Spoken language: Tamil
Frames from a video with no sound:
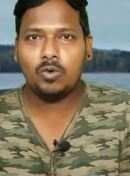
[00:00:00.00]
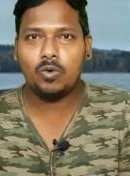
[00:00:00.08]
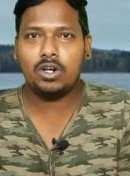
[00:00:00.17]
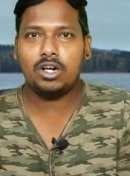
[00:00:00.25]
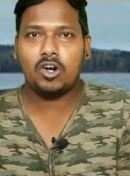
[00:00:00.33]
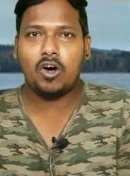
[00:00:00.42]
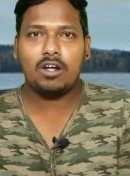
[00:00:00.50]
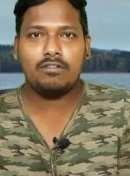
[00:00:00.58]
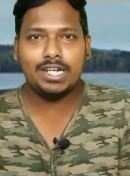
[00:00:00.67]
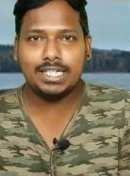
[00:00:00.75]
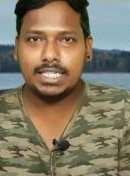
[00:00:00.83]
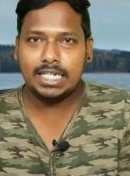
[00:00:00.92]
ஒரு
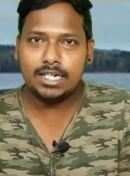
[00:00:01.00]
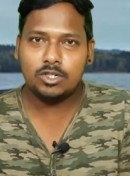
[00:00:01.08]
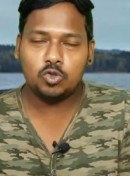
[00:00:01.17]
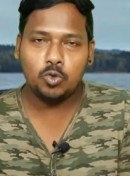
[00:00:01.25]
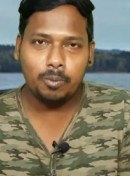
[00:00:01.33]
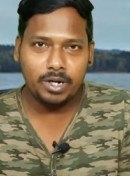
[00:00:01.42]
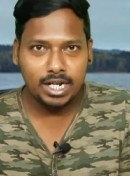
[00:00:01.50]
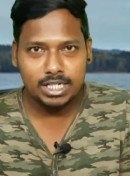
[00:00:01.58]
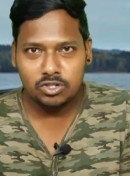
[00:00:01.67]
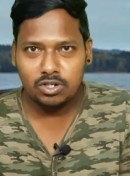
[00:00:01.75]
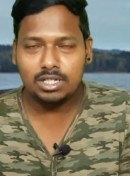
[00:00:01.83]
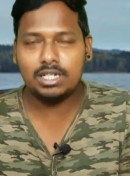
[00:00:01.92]
நார்வேஜியன் சூப்பர்
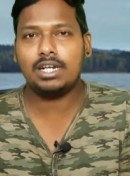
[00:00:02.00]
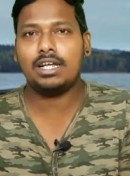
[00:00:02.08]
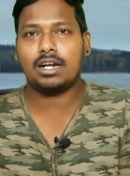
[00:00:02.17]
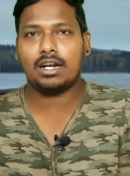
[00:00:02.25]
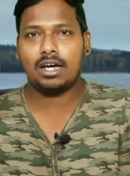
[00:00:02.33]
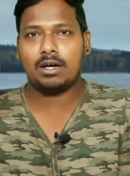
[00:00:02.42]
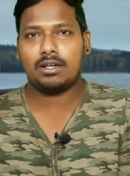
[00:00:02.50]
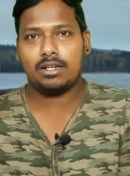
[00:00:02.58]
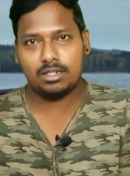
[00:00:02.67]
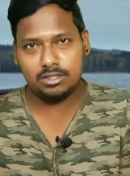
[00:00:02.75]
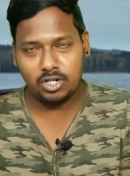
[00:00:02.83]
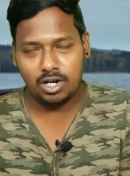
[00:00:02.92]
நேச்சுரல் த்ரில்லர்
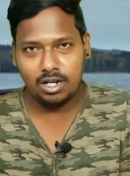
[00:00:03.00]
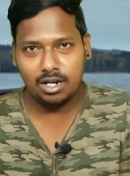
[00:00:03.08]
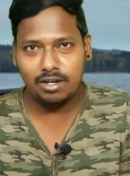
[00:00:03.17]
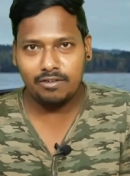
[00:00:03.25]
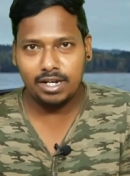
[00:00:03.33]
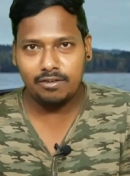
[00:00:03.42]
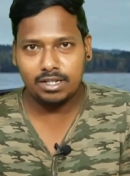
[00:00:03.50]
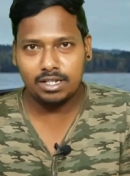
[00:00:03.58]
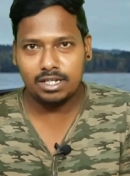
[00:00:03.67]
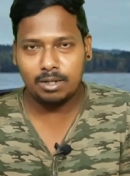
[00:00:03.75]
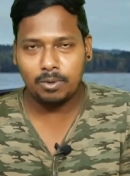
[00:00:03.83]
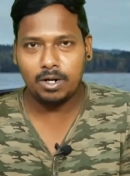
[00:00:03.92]
ஜானரில் வெளிவந்த
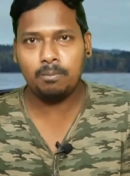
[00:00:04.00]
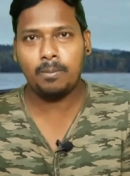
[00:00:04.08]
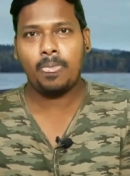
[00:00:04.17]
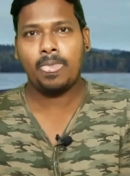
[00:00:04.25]
இந்த படம்